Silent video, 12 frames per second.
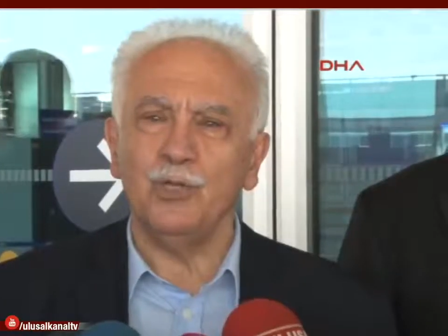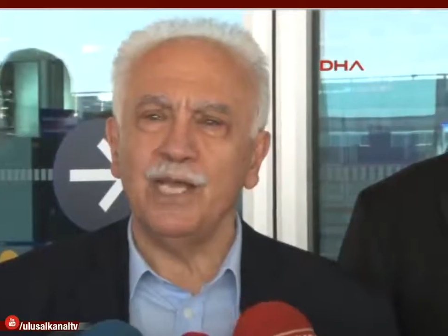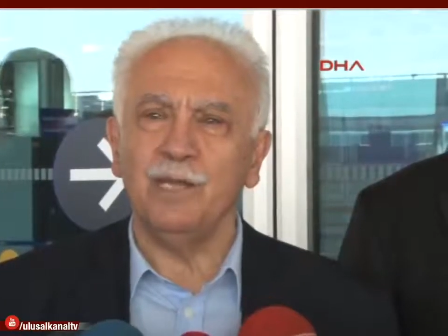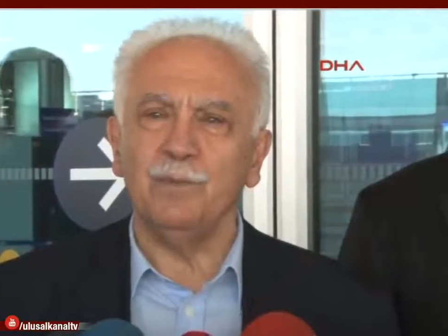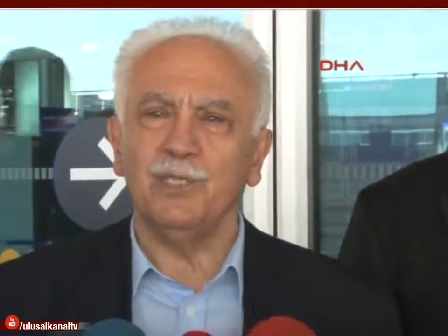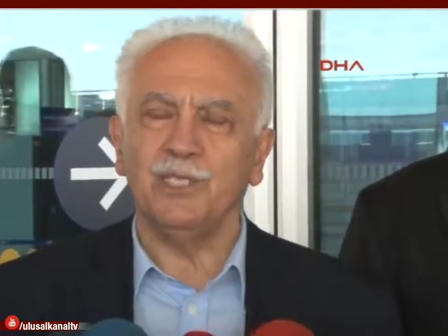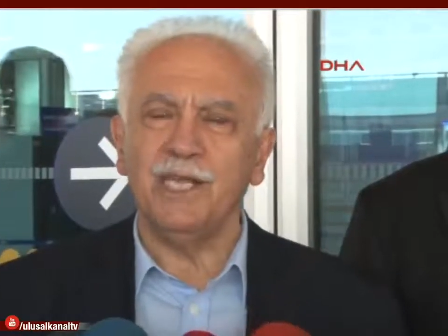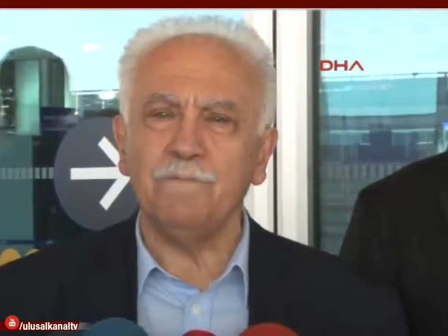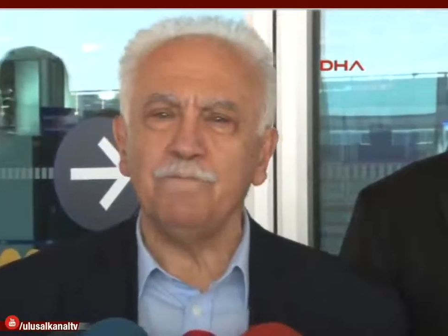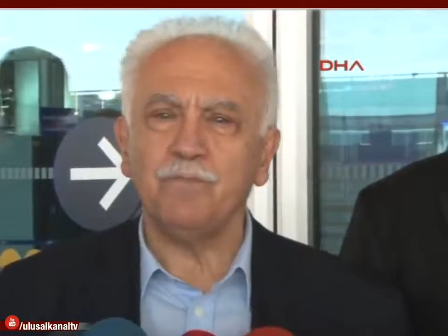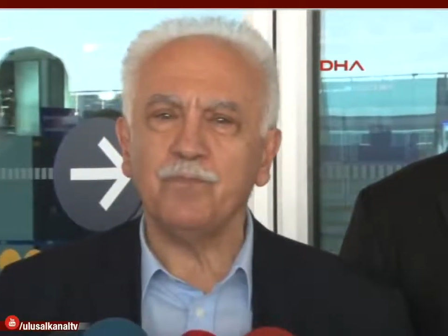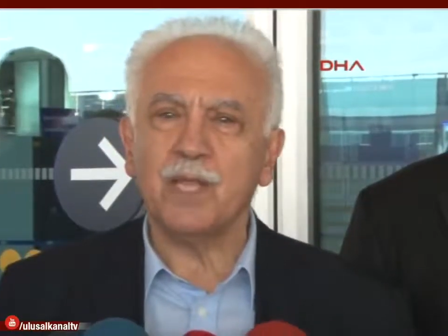lideri
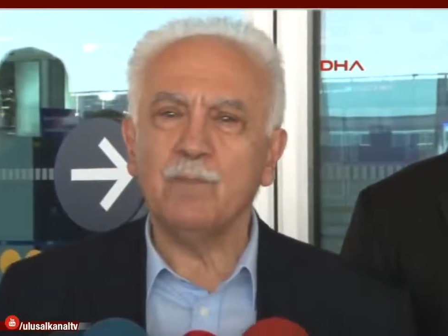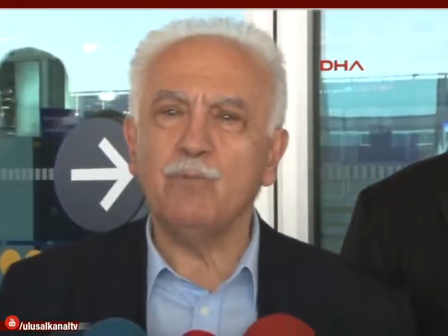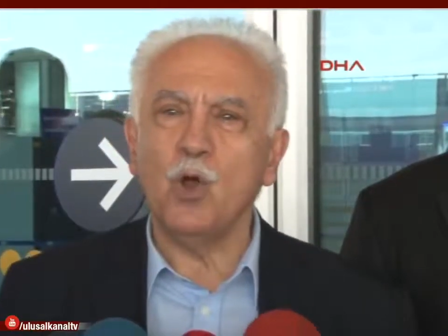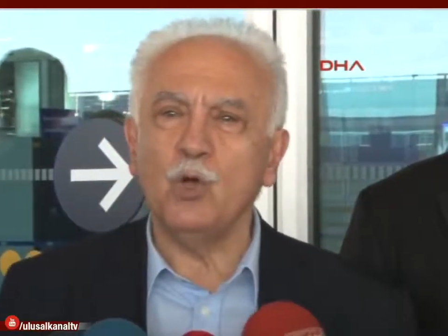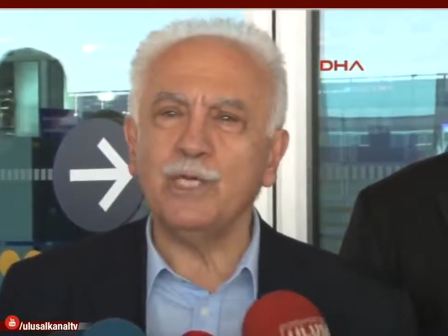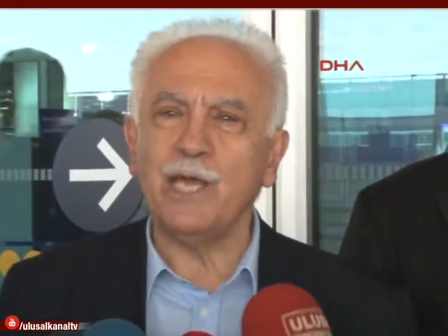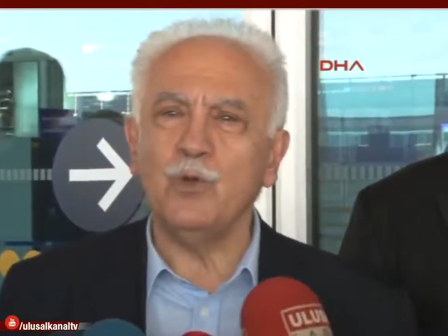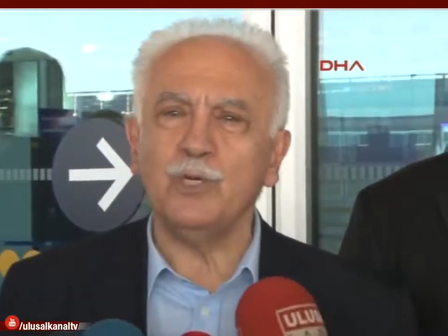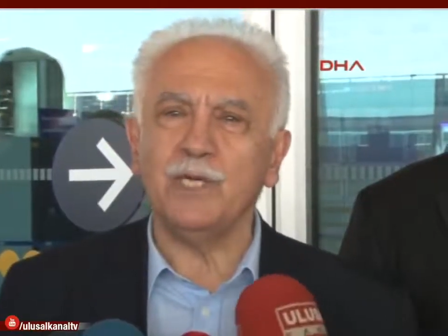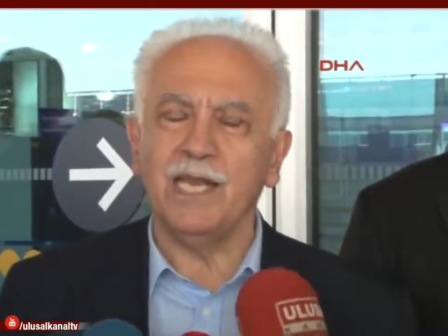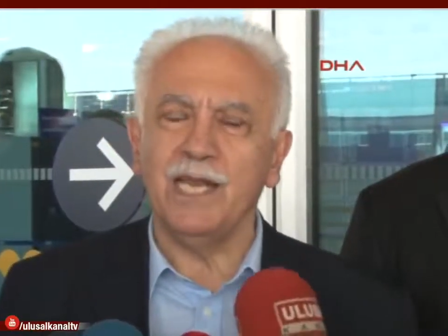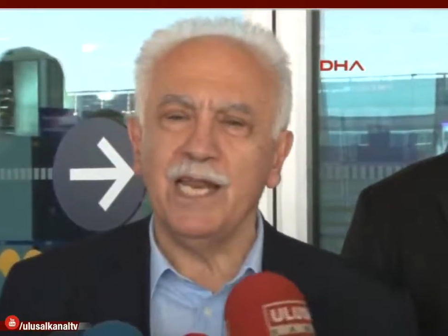ve Cumhurbaşkanı adayı